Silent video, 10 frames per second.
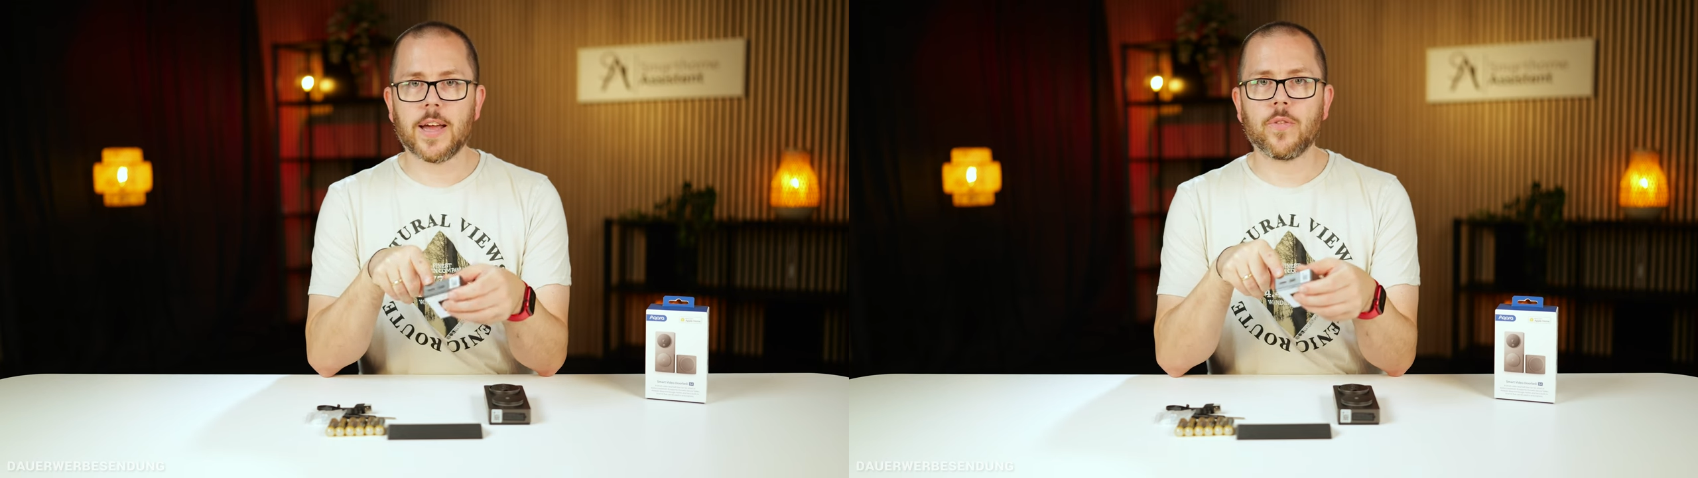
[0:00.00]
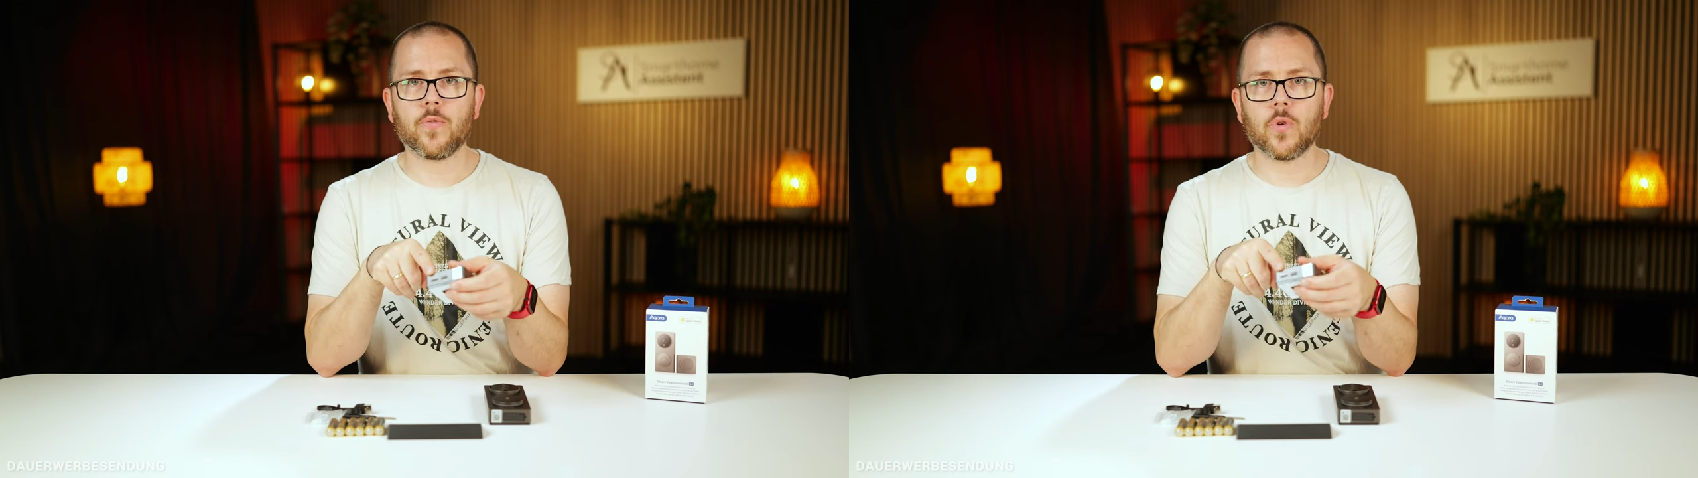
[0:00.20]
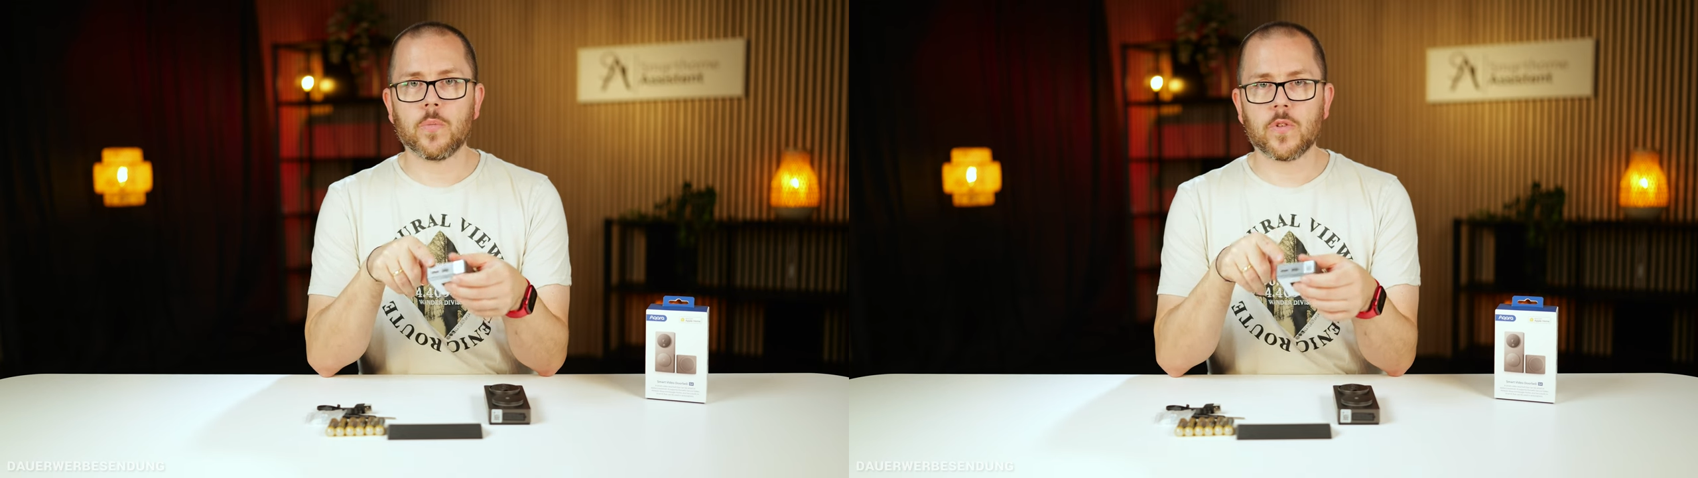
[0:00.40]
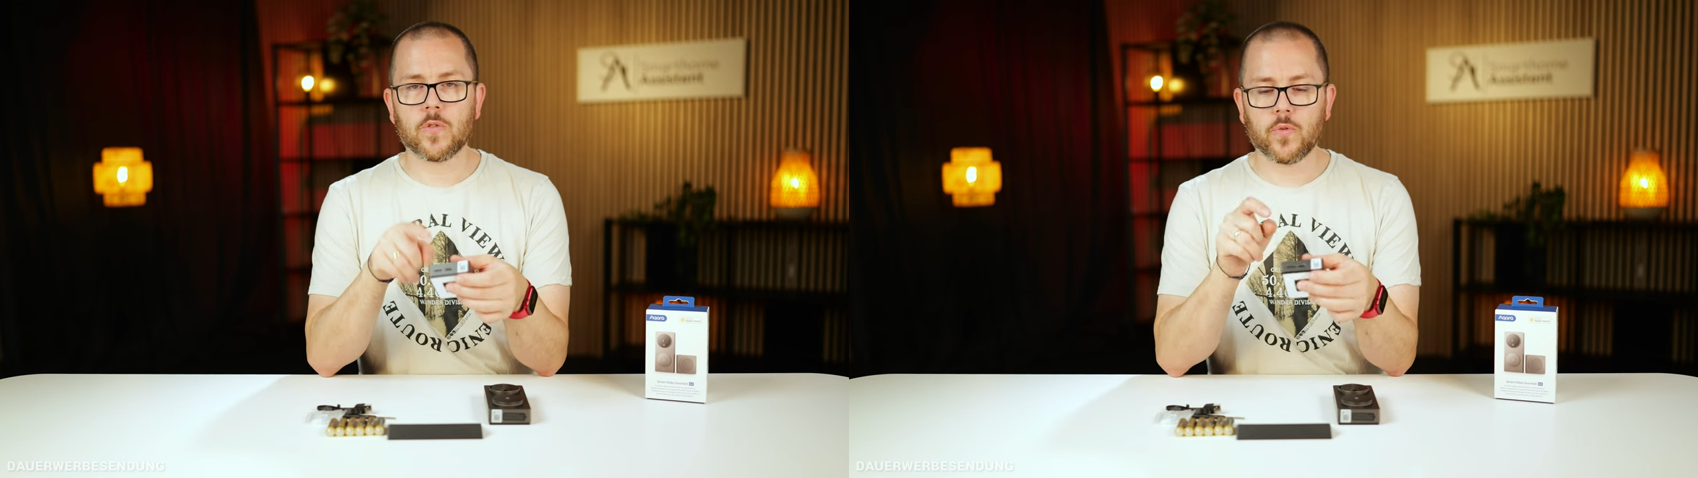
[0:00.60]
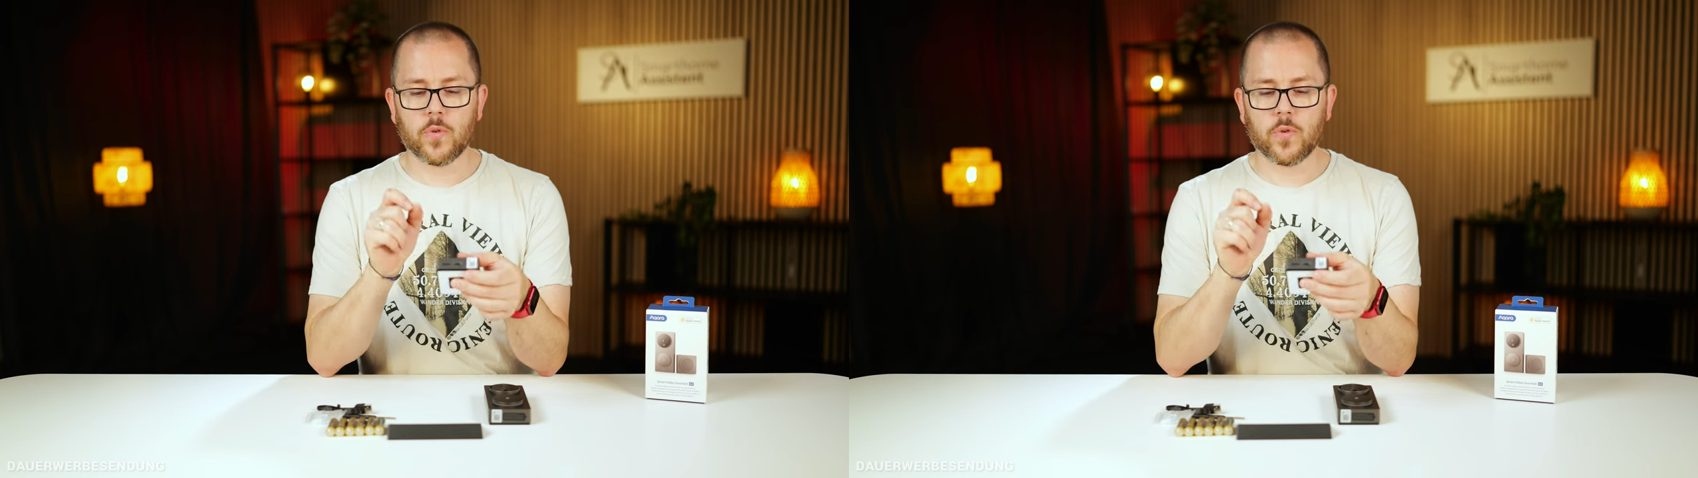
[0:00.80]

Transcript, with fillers: rein für bis zu